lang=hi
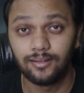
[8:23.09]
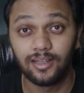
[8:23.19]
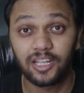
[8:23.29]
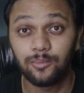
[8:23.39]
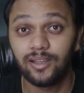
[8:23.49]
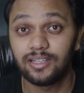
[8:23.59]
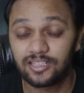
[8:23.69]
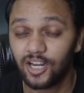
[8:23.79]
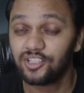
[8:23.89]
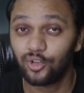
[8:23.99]
लेकिन मैं
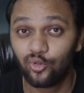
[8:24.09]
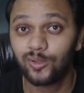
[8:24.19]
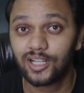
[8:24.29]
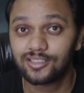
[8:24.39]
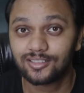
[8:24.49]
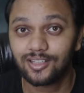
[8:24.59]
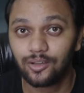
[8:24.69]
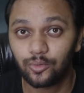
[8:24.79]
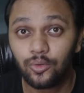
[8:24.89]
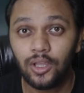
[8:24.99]
इतना ज़रूर बता सकता
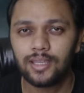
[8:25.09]
हूँ